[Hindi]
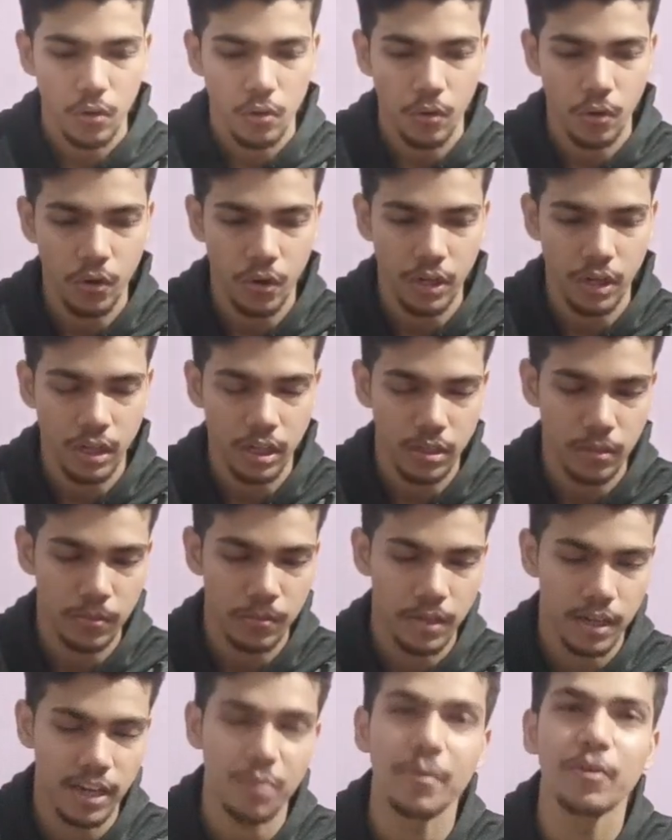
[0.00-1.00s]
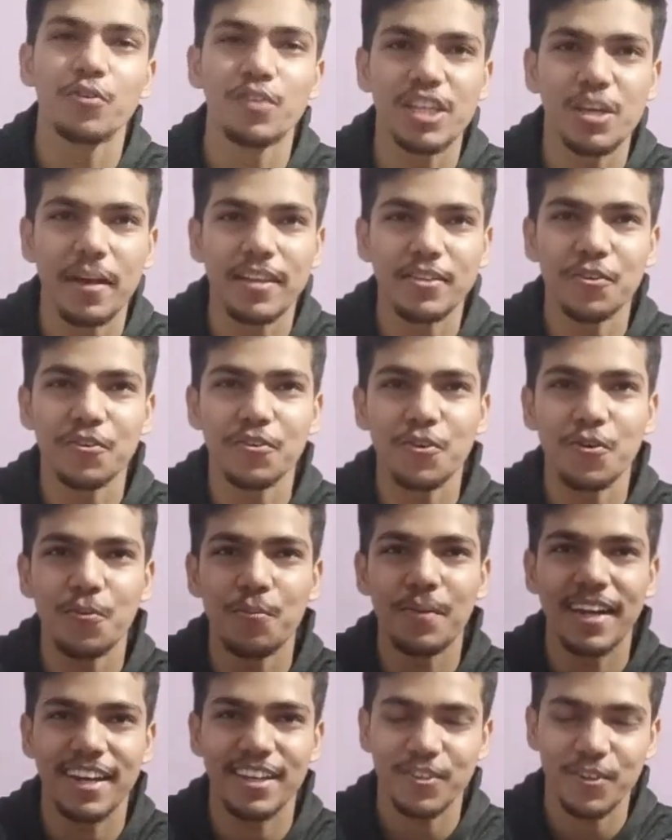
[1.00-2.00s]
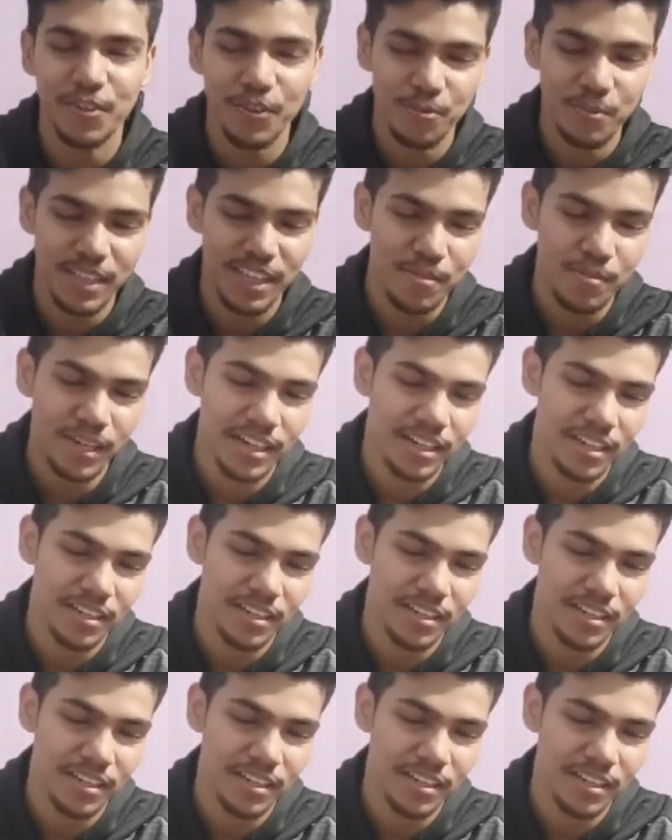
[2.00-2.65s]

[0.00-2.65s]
और अगर मैं खुद की बात करूँ तो मेरा तो मतलब